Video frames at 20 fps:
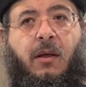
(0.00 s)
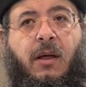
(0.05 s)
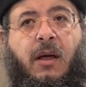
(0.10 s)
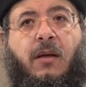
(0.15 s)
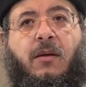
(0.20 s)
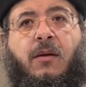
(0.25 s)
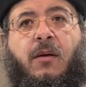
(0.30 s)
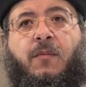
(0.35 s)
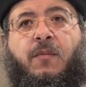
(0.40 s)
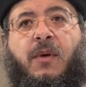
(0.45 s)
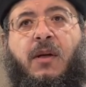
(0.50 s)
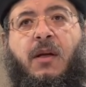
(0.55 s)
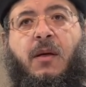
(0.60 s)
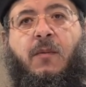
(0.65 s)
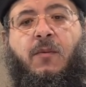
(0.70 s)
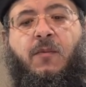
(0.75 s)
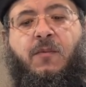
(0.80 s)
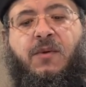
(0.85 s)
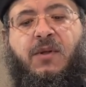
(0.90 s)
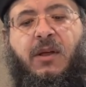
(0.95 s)
كان ربنا
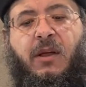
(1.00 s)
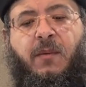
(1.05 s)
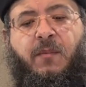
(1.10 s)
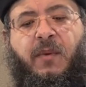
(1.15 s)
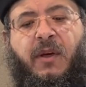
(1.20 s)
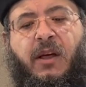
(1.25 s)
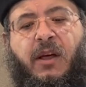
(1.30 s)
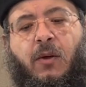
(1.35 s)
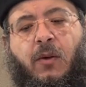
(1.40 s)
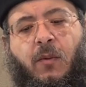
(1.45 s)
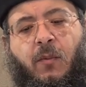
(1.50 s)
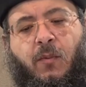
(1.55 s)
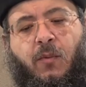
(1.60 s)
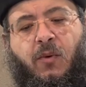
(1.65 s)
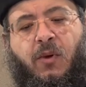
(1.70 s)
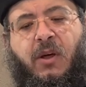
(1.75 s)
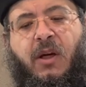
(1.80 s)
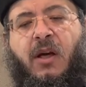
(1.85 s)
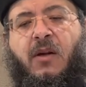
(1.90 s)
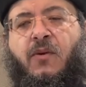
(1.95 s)
ممسك بيهم
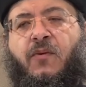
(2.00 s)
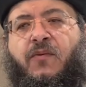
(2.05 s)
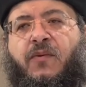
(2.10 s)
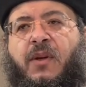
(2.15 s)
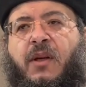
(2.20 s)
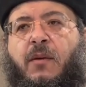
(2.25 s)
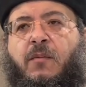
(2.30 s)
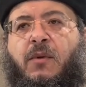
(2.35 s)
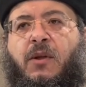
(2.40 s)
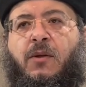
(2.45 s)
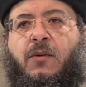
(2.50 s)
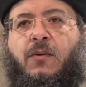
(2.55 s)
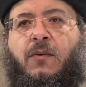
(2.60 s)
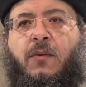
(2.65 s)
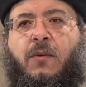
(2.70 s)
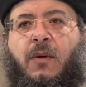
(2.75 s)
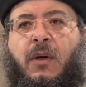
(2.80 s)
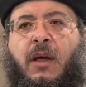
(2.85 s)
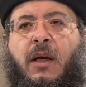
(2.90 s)
وكانوا في يمينه